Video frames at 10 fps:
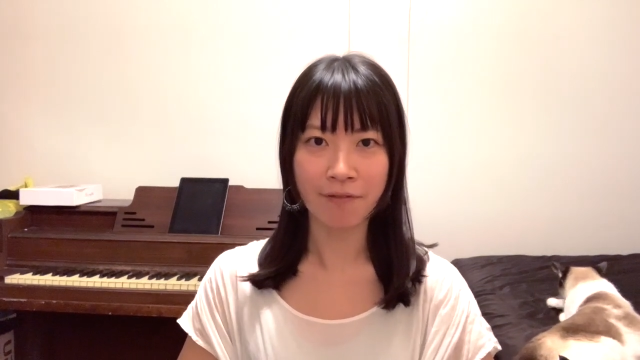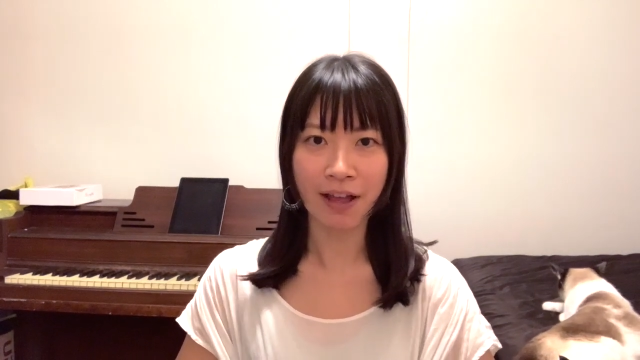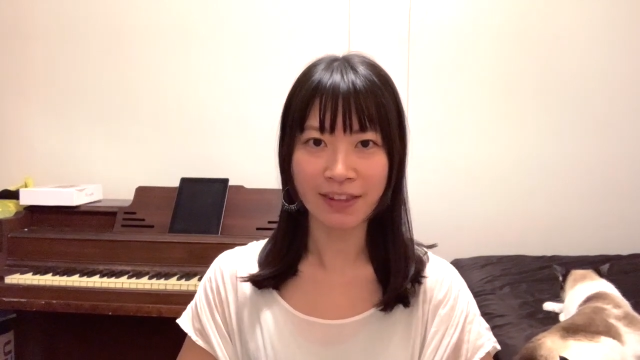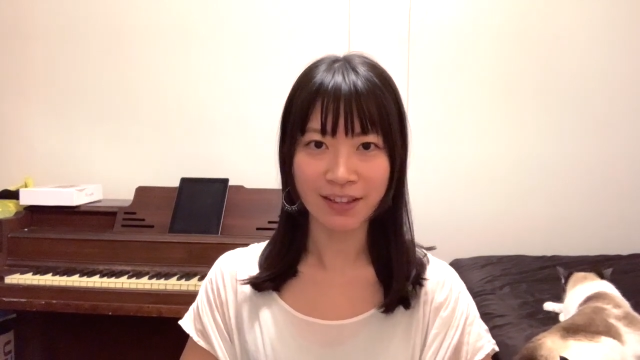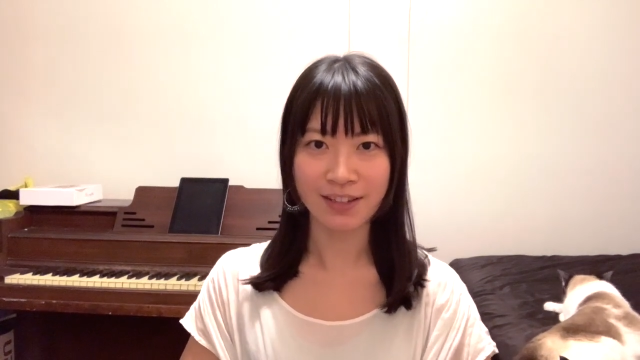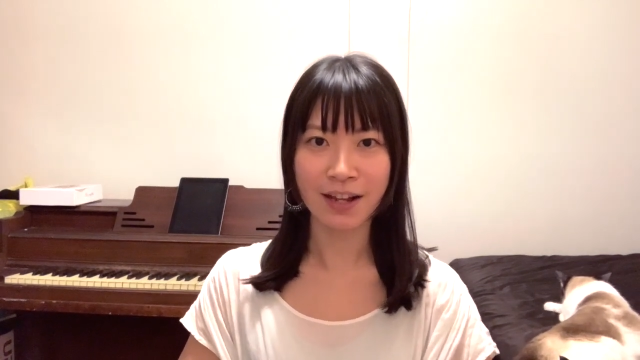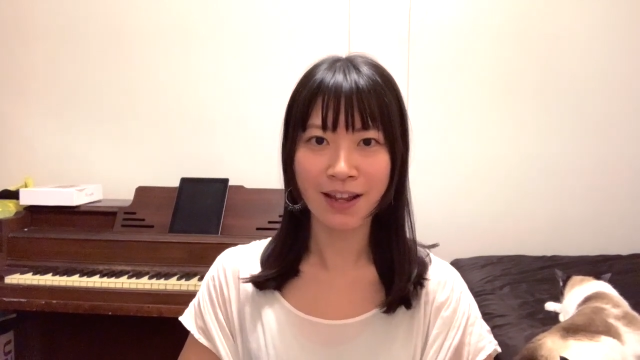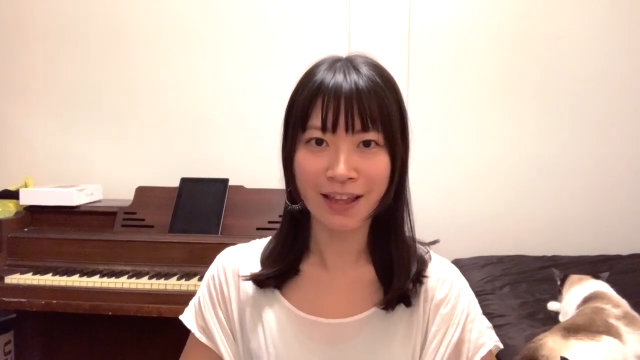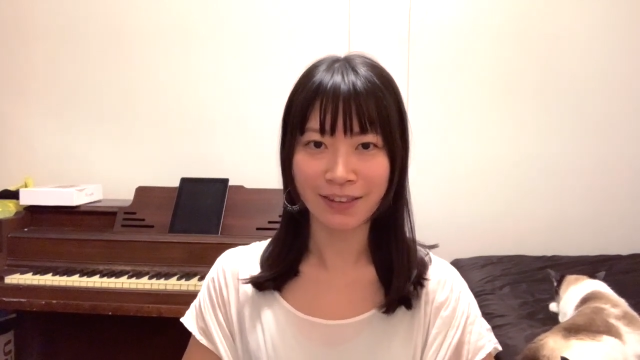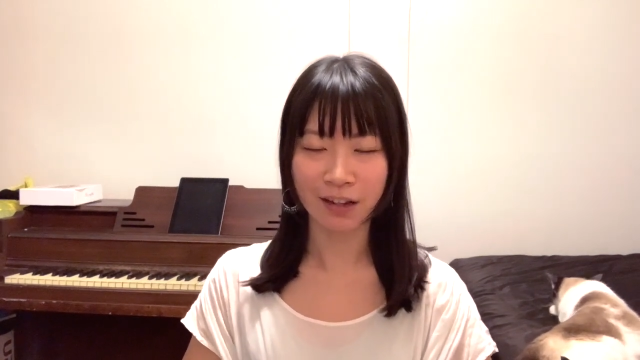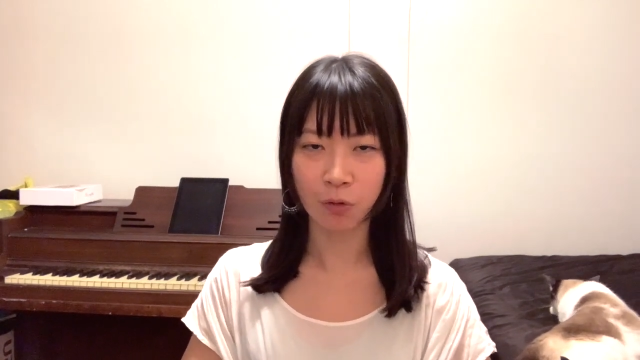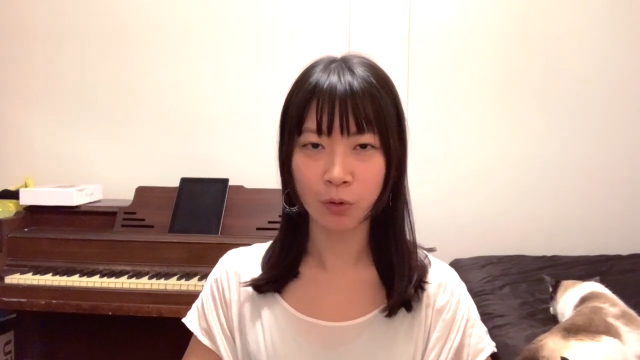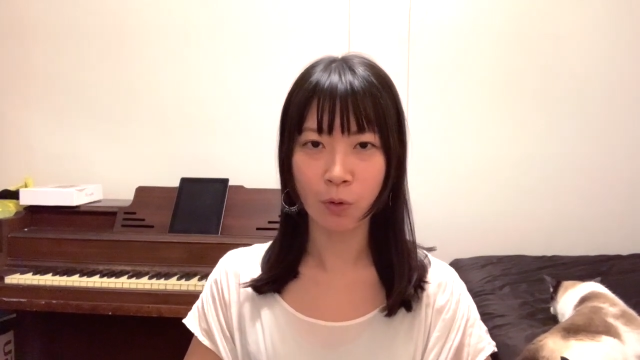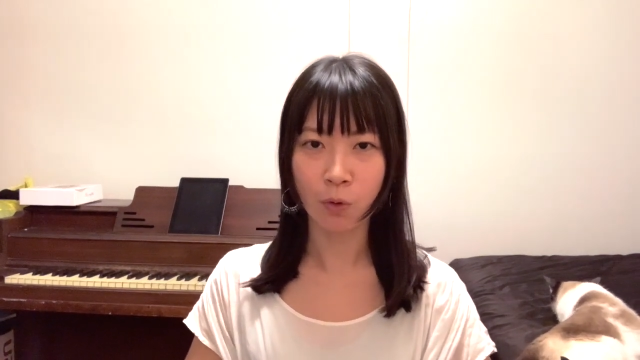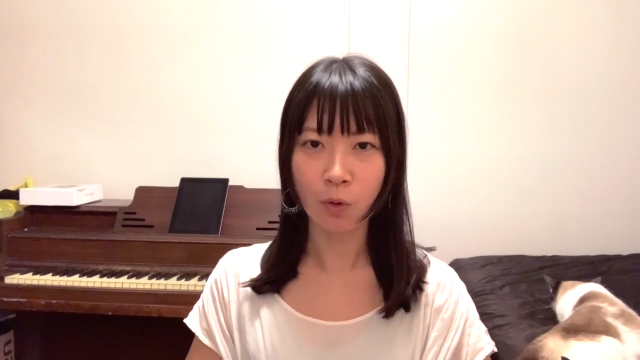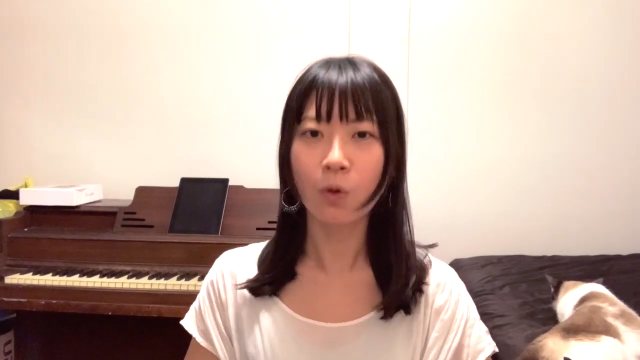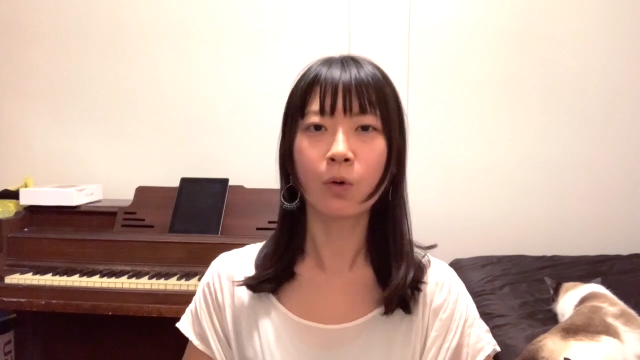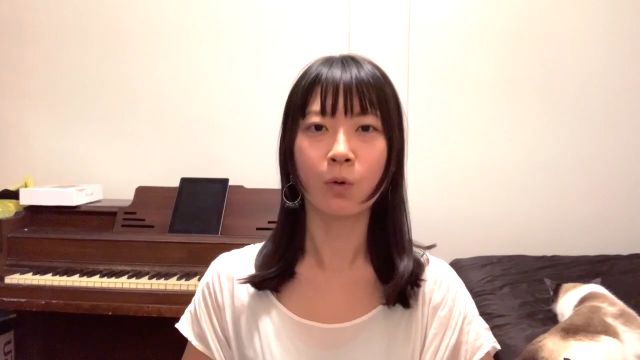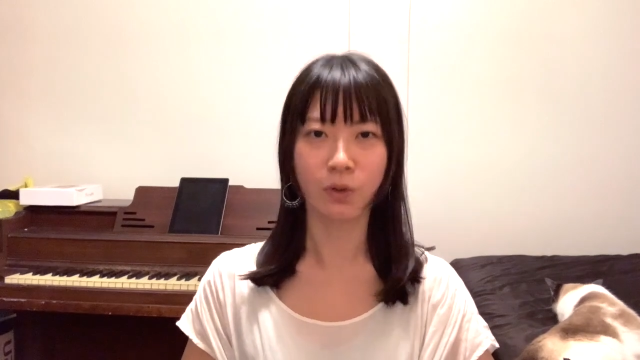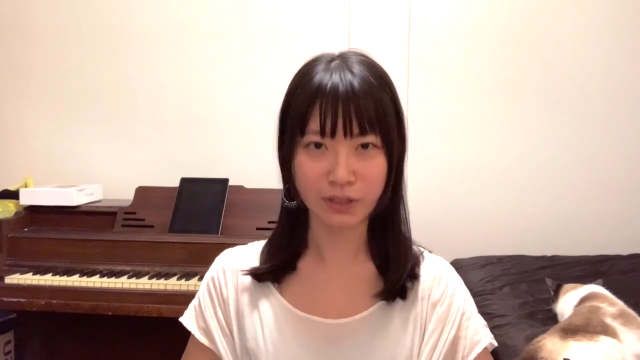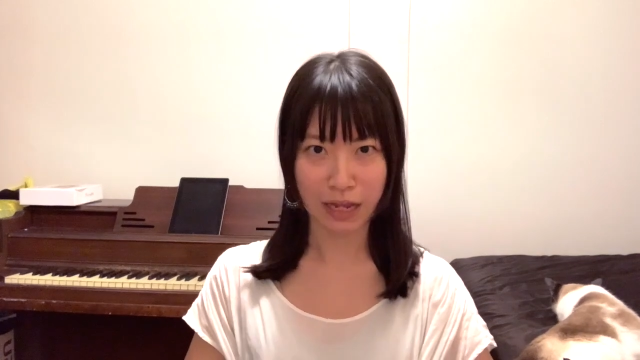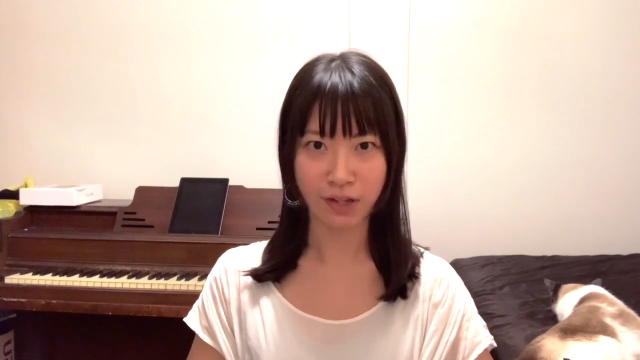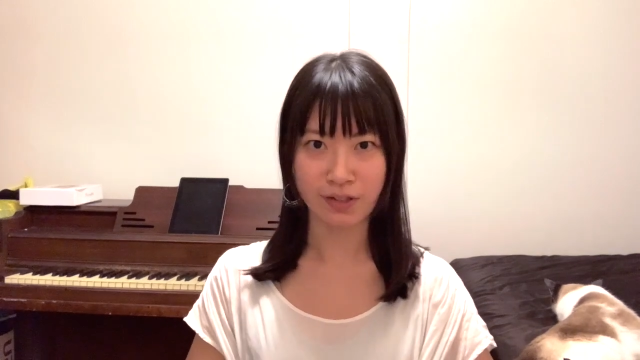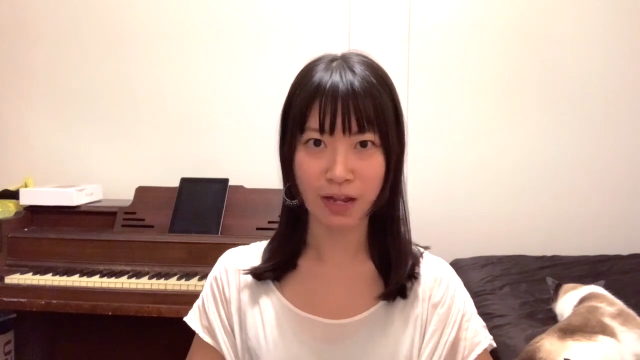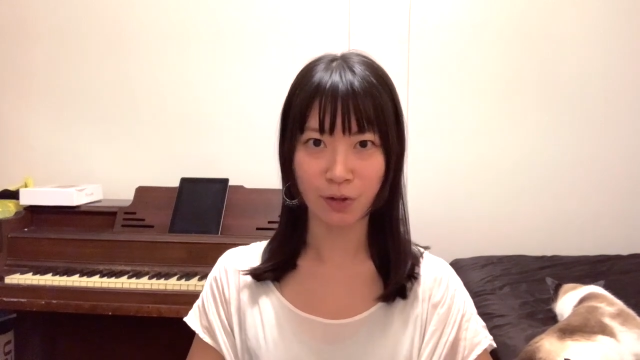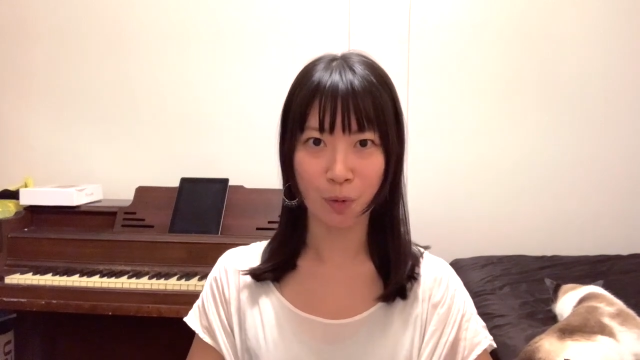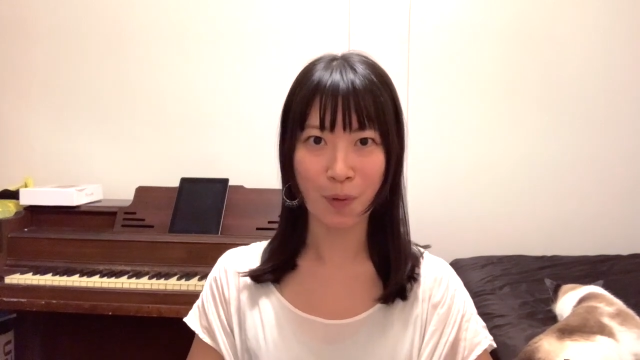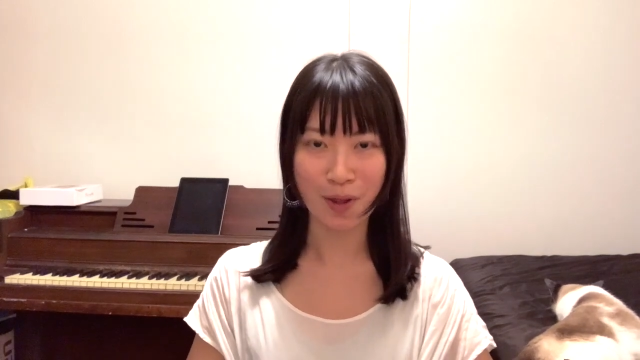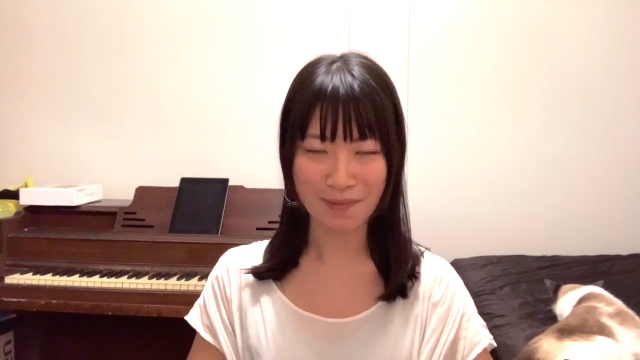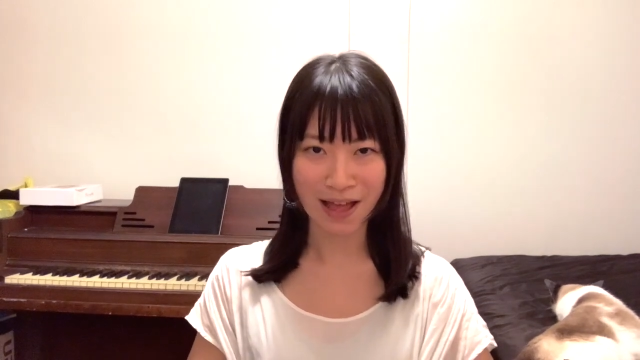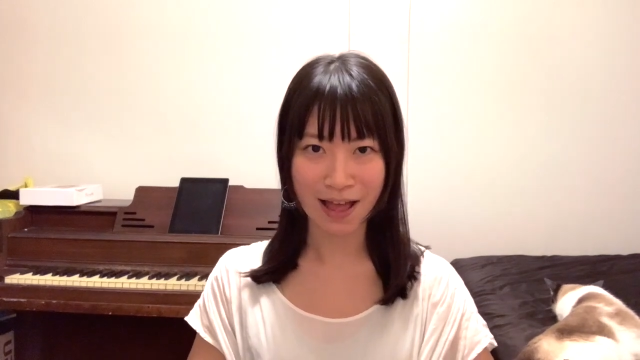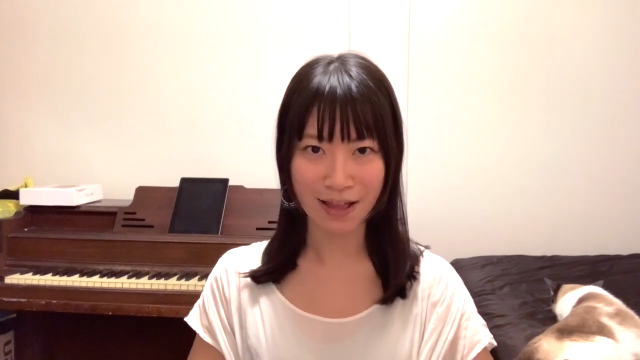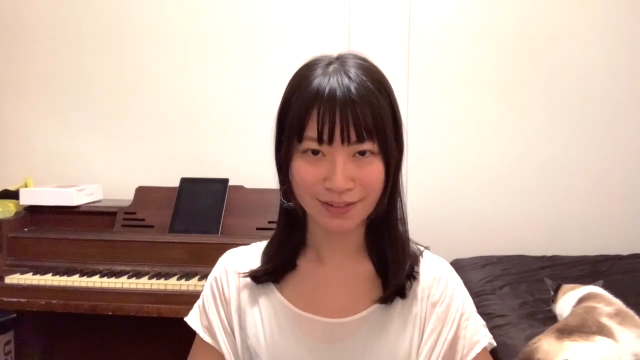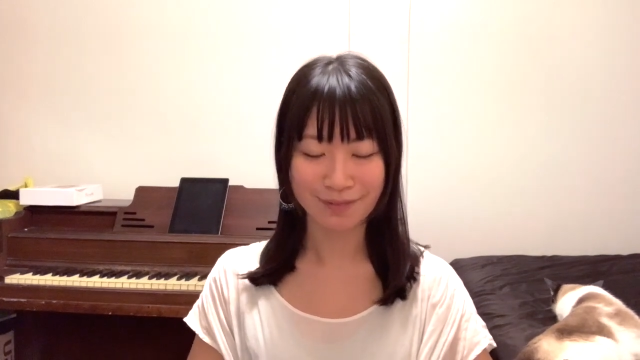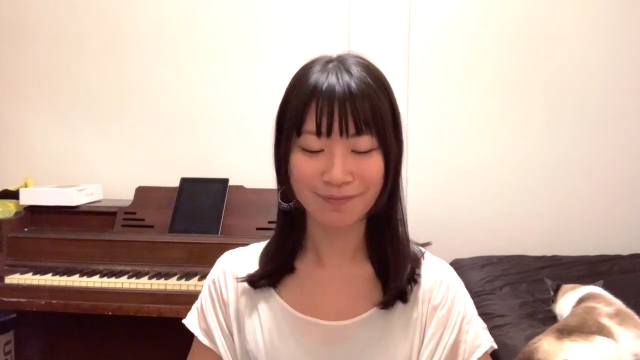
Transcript: 私がやったことをお伝えしたいと思います。ニ